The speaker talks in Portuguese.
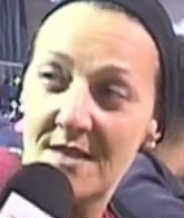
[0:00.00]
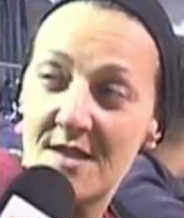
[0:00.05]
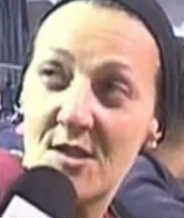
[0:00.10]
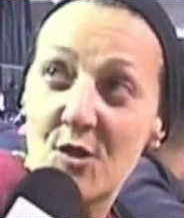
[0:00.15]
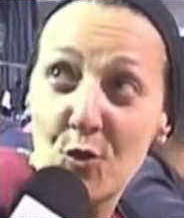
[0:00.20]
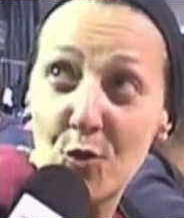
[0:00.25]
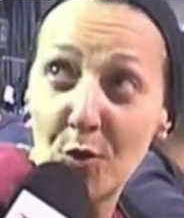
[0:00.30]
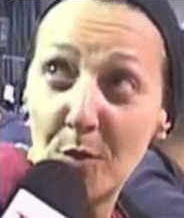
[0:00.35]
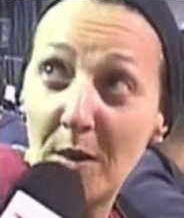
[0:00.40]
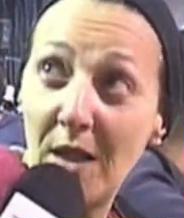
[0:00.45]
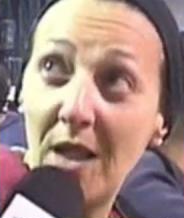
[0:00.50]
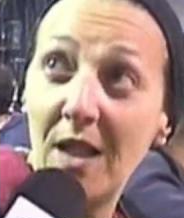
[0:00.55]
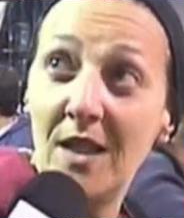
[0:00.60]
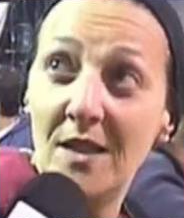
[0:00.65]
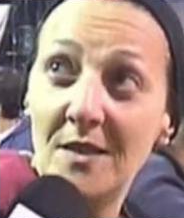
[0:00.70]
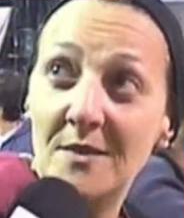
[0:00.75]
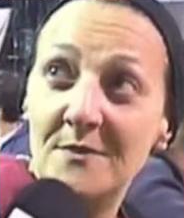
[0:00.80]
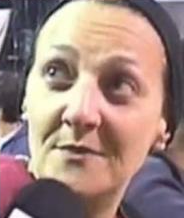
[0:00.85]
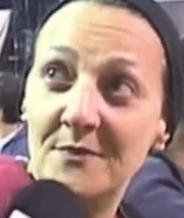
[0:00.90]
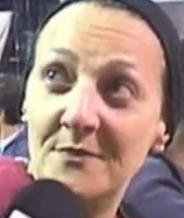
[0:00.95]
De Setúbal.
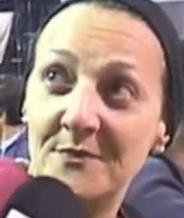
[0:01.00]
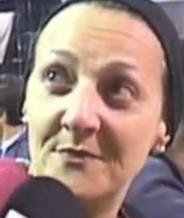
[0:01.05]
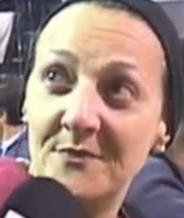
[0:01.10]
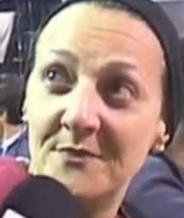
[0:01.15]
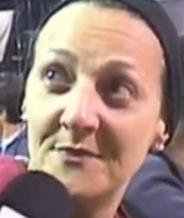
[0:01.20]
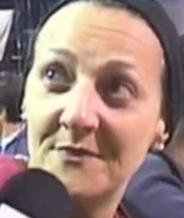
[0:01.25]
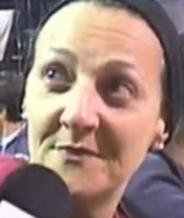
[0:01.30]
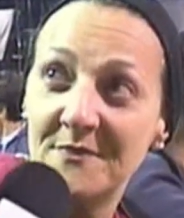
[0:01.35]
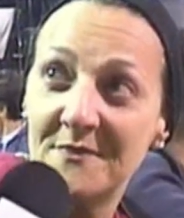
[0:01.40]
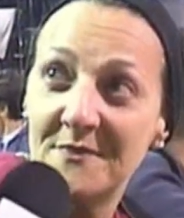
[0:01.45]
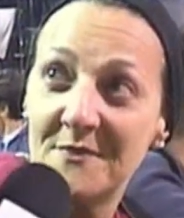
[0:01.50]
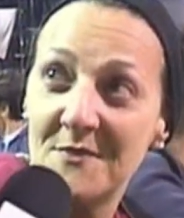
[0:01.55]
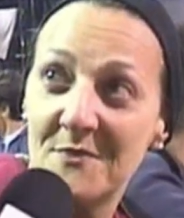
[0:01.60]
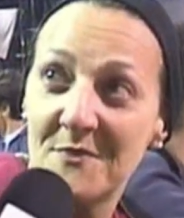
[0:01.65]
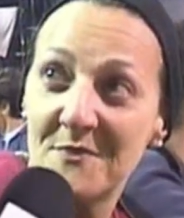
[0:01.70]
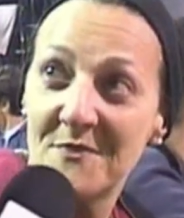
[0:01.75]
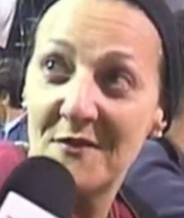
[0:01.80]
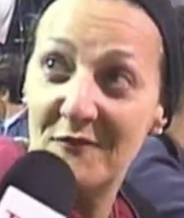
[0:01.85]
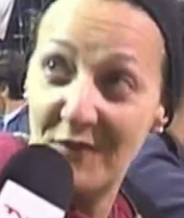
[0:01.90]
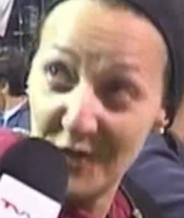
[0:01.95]

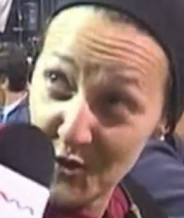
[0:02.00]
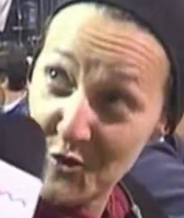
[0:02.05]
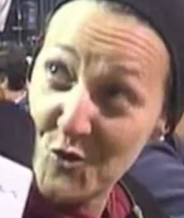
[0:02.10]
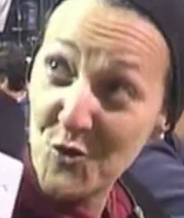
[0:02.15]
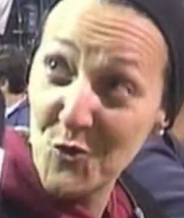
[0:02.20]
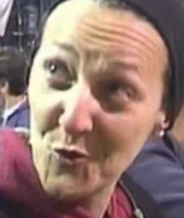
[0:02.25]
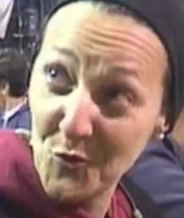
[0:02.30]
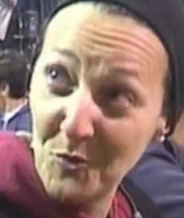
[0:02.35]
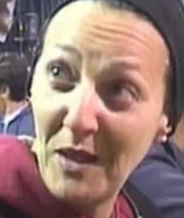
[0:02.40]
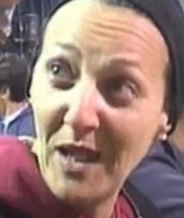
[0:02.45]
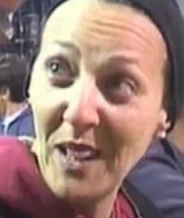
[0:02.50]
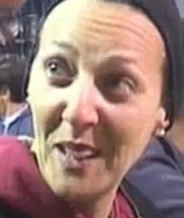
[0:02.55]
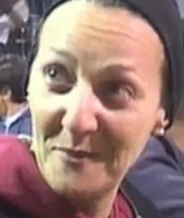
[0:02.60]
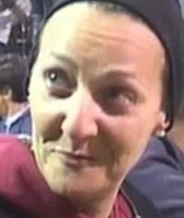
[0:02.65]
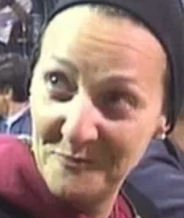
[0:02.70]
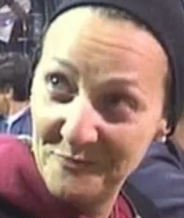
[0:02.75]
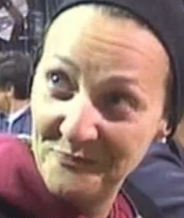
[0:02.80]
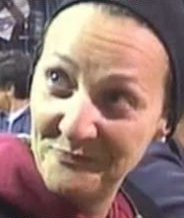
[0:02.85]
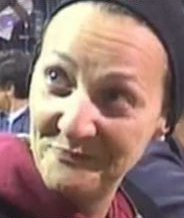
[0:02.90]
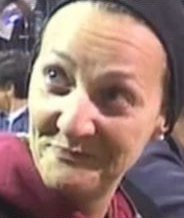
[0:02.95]
Venho de Setúbal. Vem já a
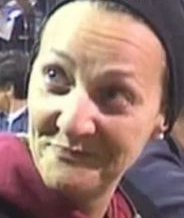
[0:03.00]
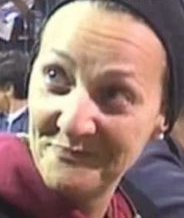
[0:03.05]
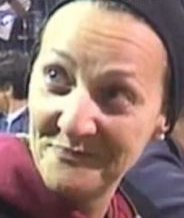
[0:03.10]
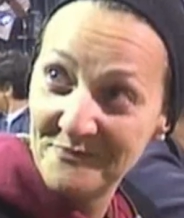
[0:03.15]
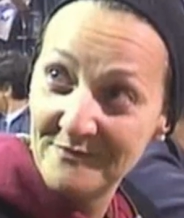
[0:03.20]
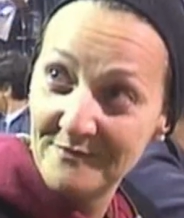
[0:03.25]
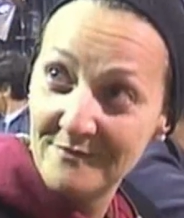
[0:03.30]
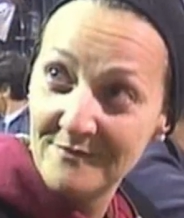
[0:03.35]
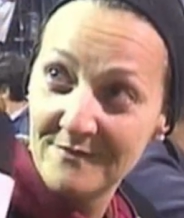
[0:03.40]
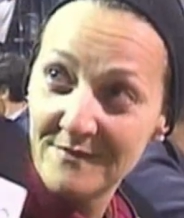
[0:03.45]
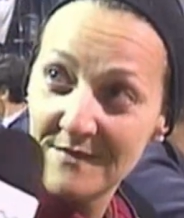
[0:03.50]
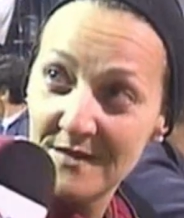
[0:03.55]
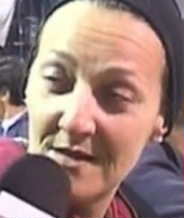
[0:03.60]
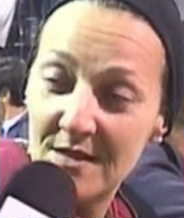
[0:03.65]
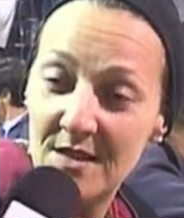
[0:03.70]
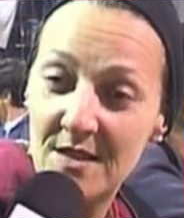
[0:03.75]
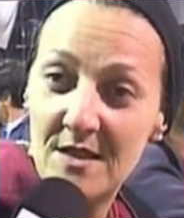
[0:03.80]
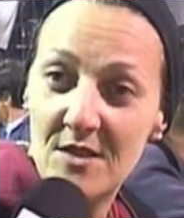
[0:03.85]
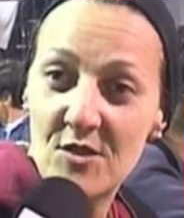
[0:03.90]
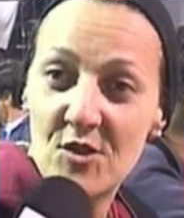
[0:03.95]
caminhar alguns dias?
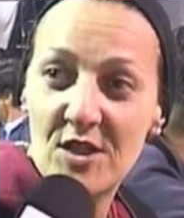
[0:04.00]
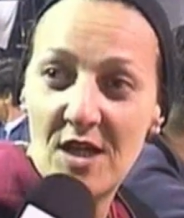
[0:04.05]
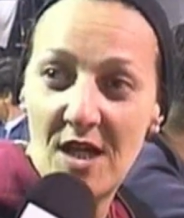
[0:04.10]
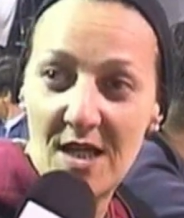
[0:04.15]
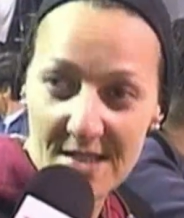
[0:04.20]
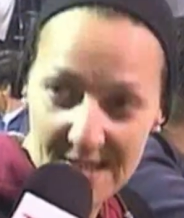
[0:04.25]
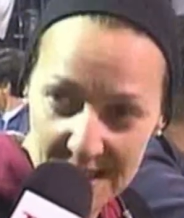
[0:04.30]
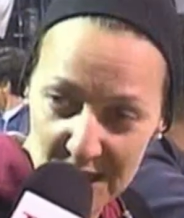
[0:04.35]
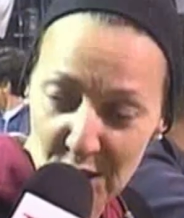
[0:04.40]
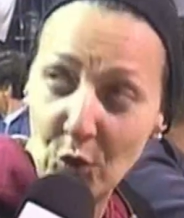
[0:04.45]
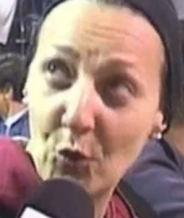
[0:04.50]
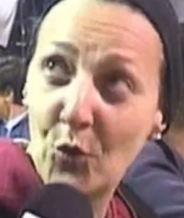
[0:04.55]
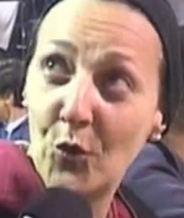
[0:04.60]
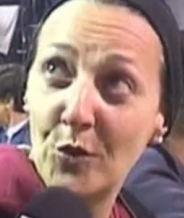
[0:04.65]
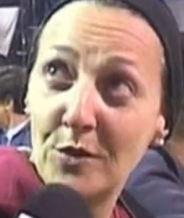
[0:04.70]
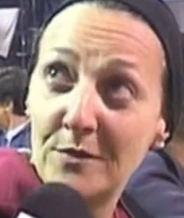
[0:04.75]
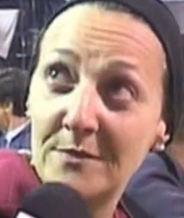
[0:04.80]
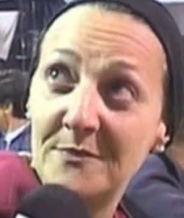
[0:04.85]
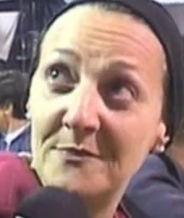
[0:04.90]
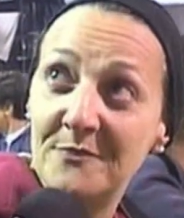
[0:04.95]
Já há cinco.
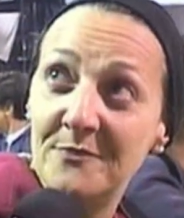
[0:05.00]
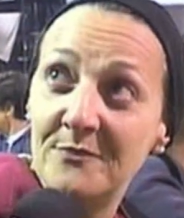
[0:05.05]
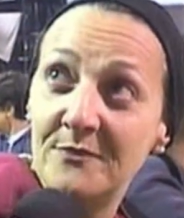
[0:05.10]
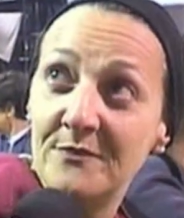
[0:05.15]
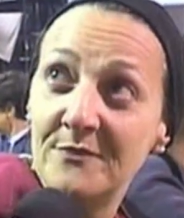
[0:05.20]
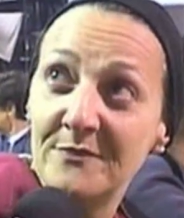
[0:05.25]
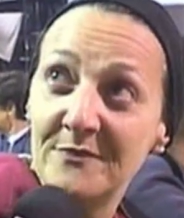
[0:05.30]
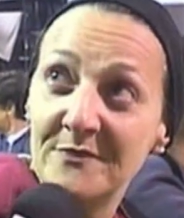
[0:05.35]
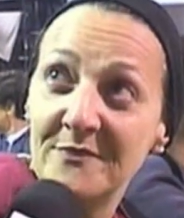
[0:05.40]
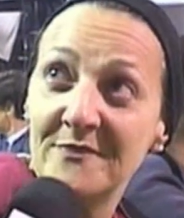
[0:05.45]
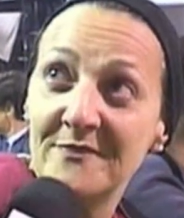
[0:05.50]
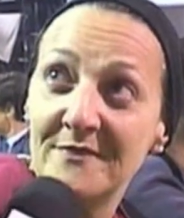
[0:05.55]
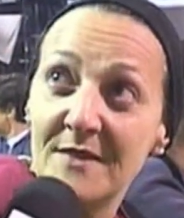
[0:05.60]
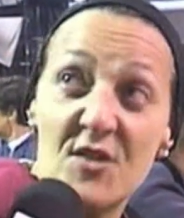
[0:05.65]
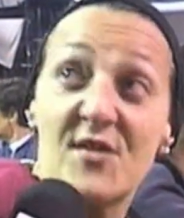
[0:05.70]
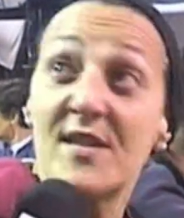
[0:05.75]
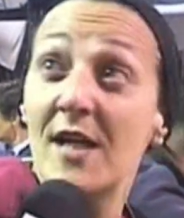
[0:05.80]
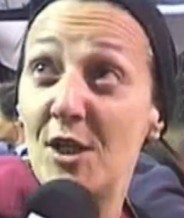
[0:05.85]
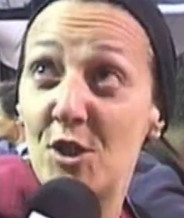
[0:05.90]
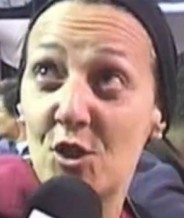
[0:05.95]

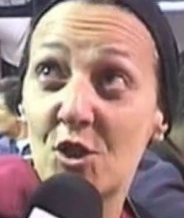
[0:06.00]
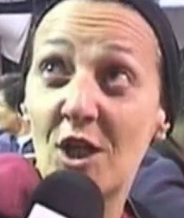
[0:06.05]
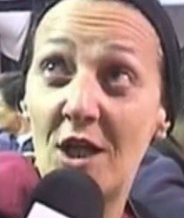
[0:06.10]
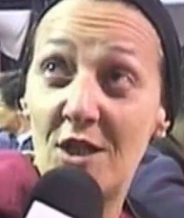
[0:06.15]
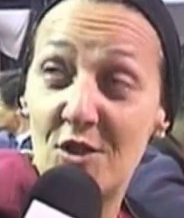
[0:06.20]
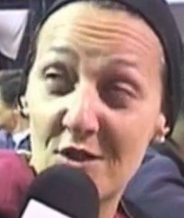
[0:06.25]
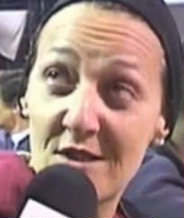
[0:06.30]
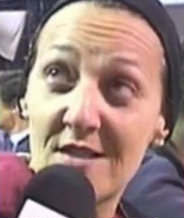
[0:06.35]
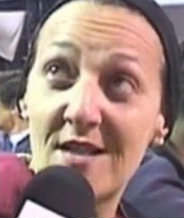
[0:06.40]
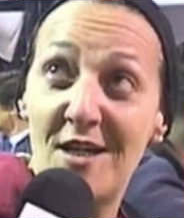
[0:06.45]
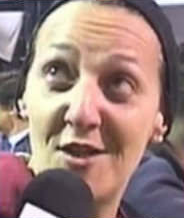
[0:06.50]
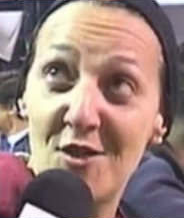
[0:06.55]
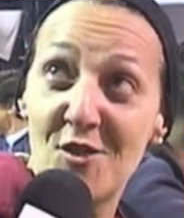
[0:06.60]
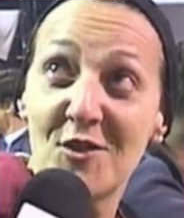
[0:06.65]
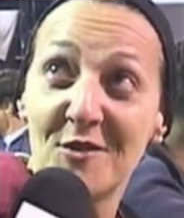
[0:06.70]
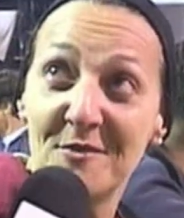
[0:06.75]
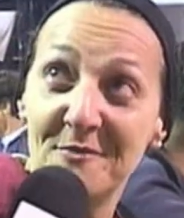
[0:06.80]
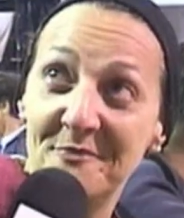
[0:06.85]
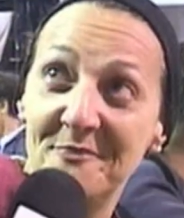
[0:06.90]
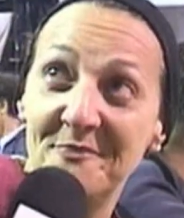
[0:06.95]
Seis, seis,
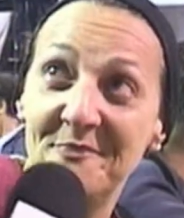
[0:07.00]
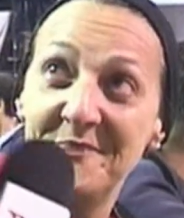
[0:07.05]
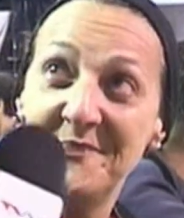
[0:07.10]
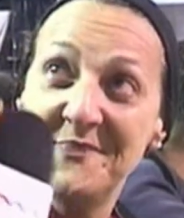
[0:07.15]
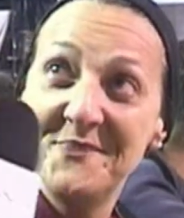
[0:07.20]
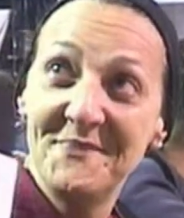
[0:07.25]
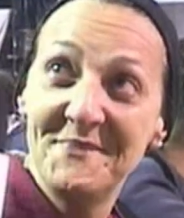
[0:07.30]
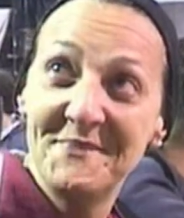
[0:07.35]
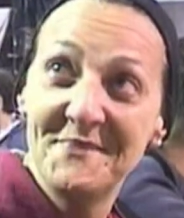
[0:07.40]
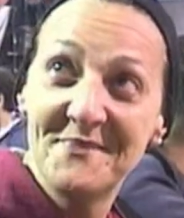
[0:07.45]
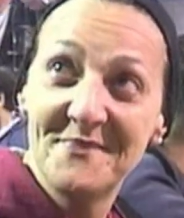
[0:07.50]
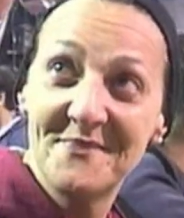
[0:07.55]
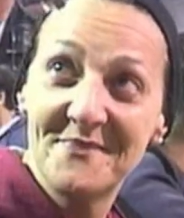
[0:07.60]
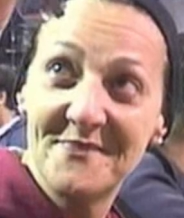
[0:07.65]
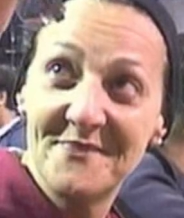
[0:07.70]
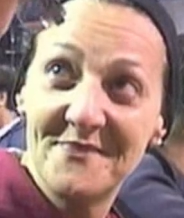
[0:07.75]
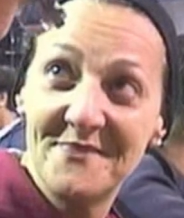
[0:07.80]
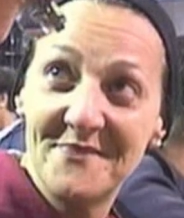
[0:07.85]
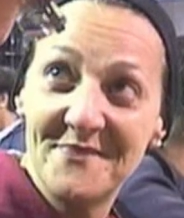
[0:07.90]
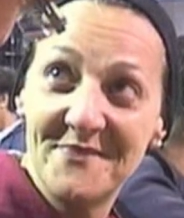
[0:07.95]
seis. E como
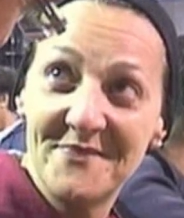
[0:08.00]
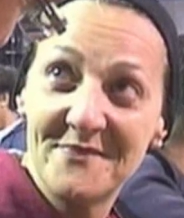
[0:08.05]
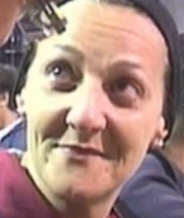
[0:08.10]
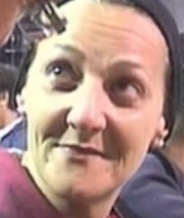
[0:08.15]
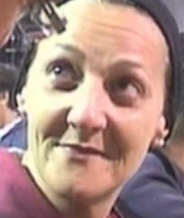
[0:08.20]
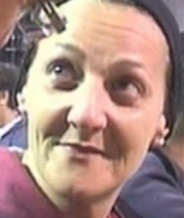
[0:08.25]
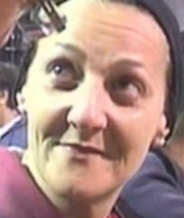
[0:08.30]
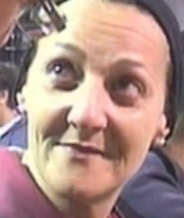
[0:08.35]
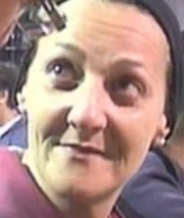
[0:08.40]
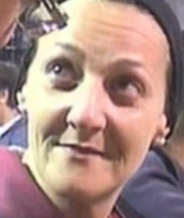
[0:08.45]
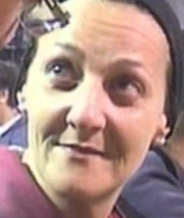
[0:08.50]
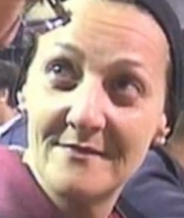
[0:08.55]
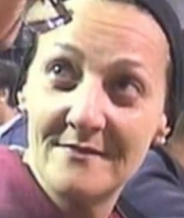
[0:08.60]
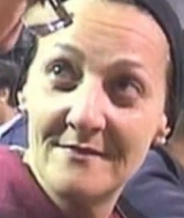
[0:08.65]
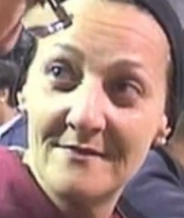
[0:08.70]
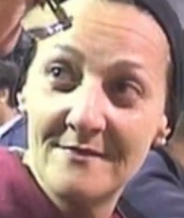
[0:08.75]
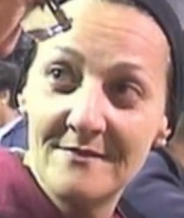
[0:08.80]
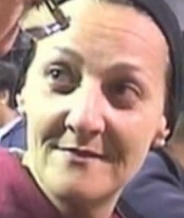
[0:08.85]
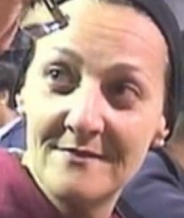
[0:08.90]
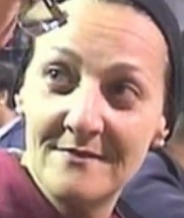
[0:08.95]
é que
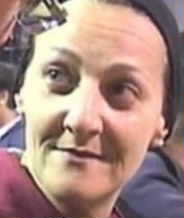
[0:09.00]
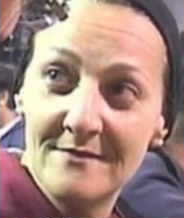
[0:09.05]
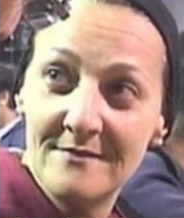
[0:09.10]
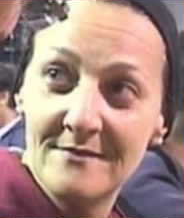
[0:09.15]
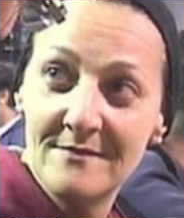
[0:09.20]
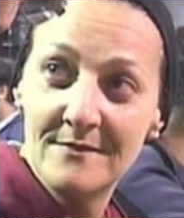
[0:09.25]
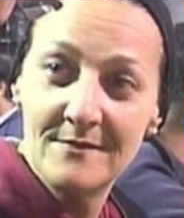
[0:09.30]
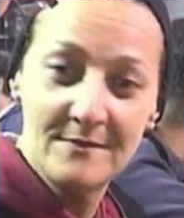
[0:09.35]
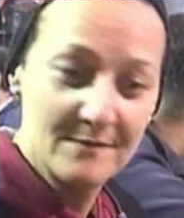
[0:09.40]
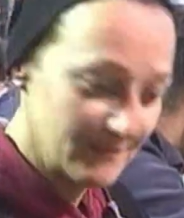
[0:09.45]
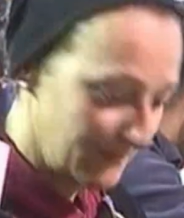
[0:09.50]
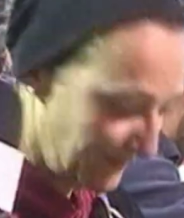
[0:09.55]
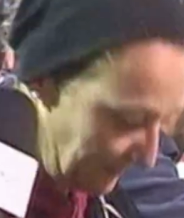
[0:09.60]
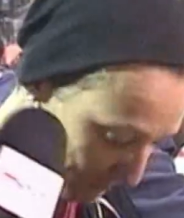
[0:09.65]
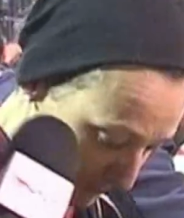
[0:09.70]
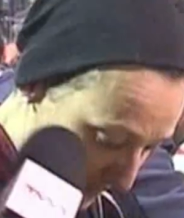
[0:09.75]
está fisicamente?